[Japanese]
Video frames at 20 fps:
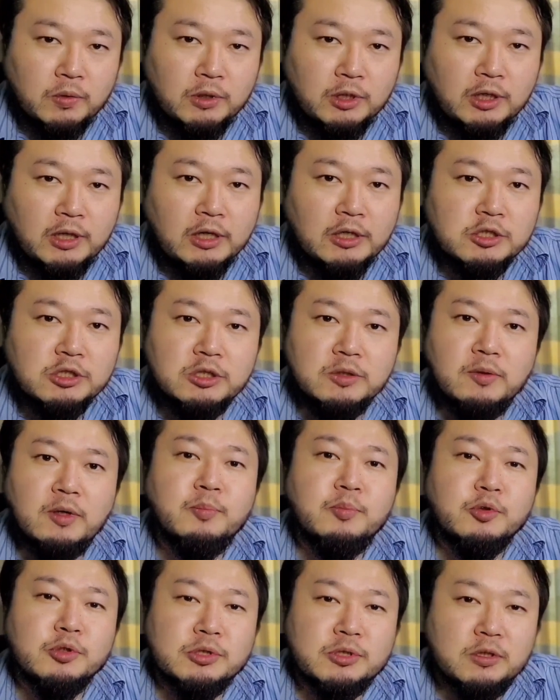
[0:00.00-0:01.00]
に関しては
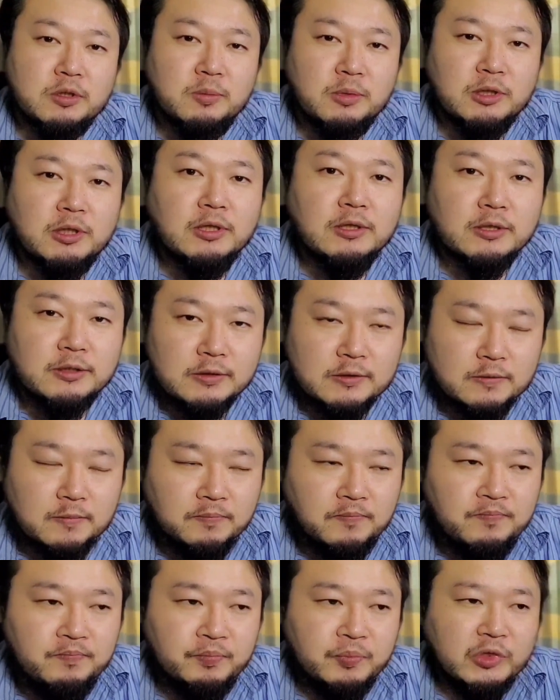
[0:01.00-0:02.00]
アップしてるみたいです。
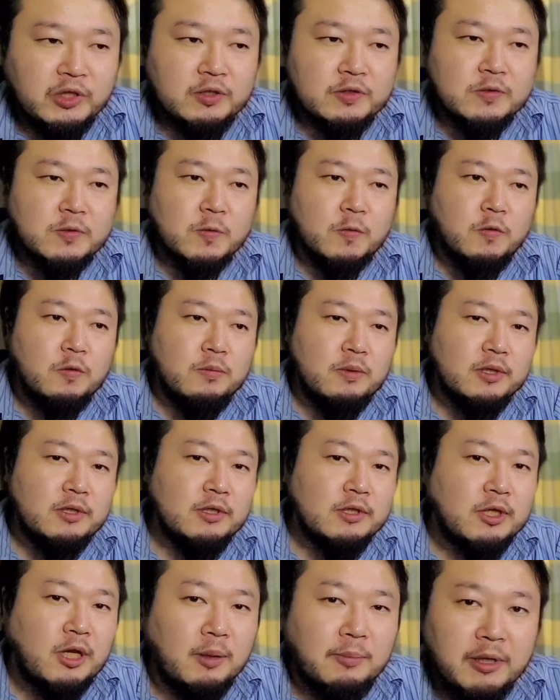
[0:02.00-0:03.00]
そこま
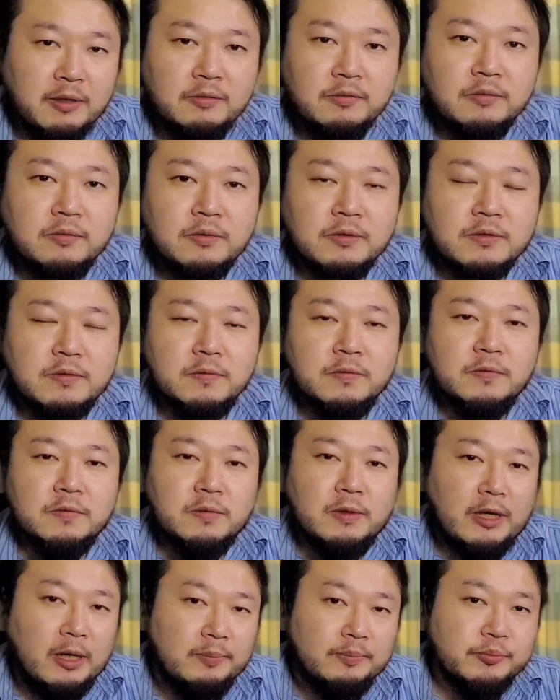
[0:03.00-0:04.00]
で溜める速
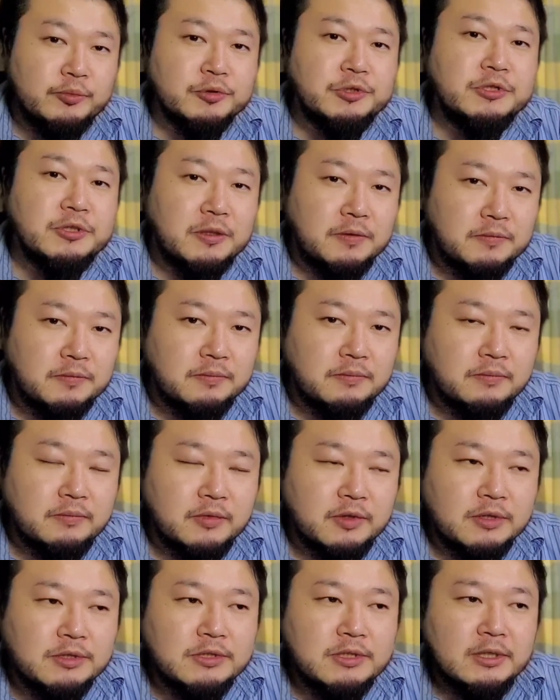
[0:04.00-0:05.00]
度がアップしてる。
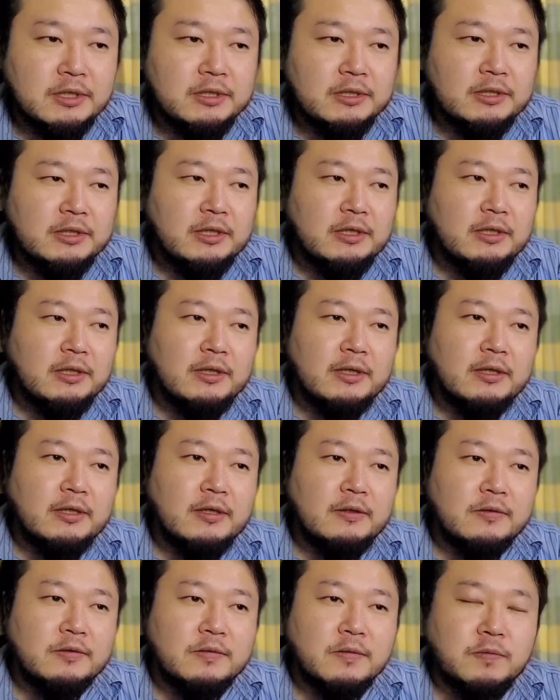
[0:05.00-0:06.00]
全体でか
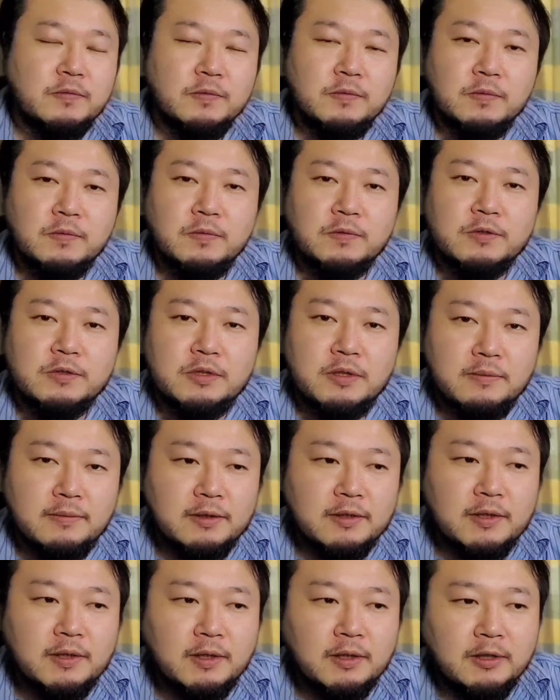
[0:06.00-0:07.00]
かる速度として
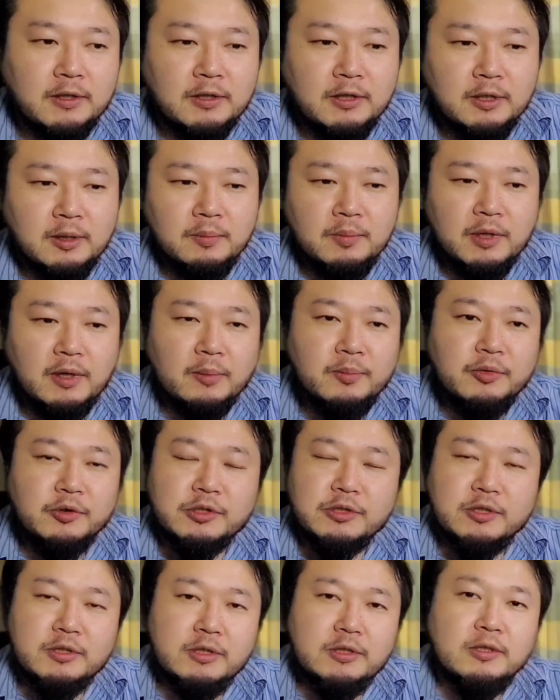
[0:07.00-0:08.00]
は、まあアップ
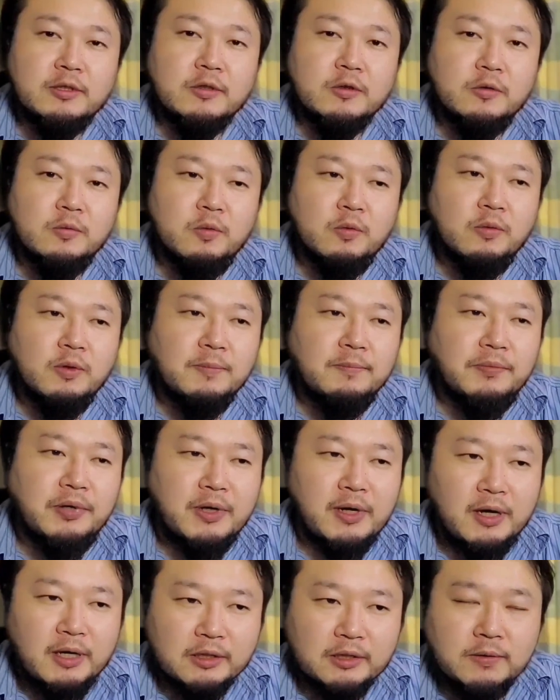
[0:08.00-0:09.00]
してないんだけども、
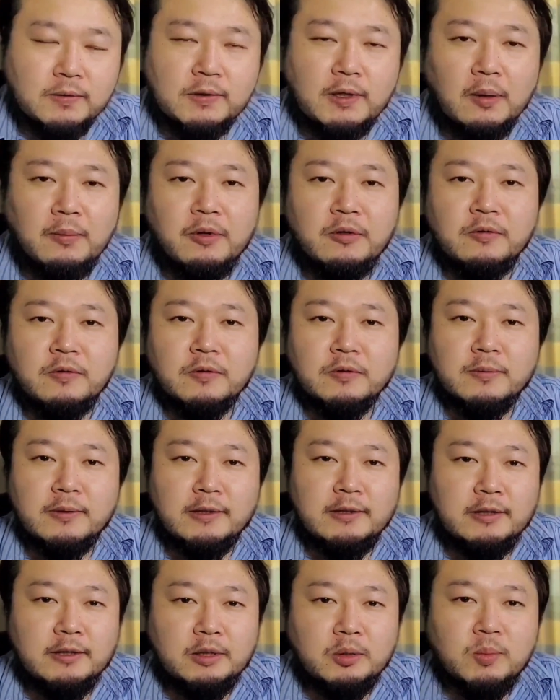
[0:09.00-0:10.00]
バーッと溜めること
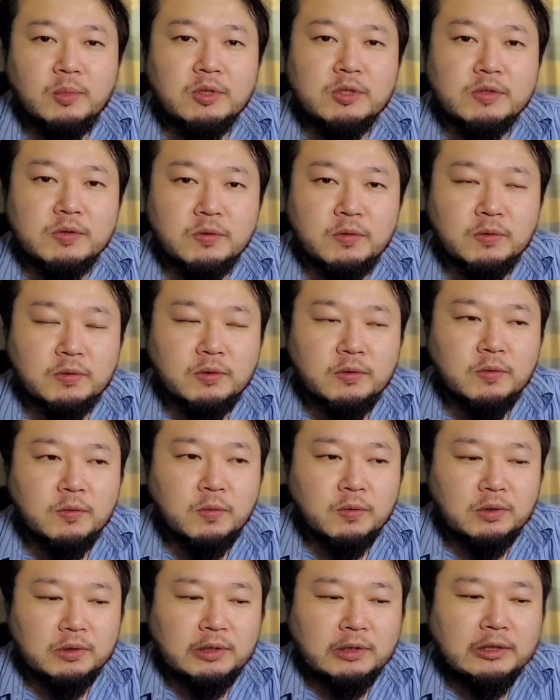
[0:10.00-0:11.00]
ができますよっていう
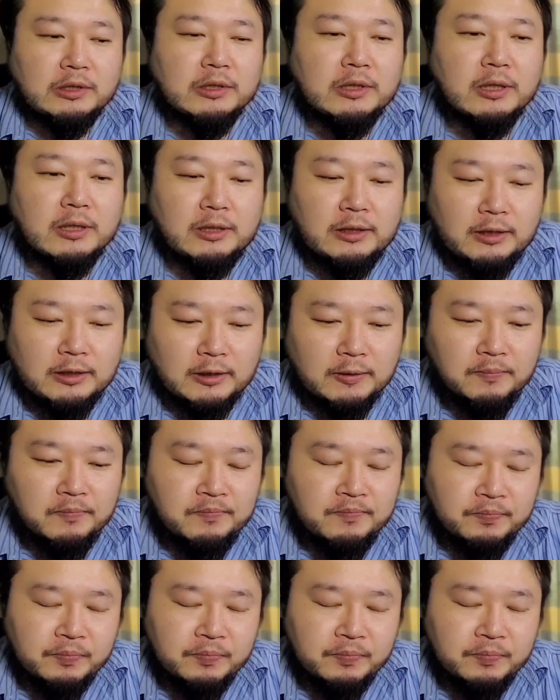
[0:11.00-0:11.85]
ことだったり、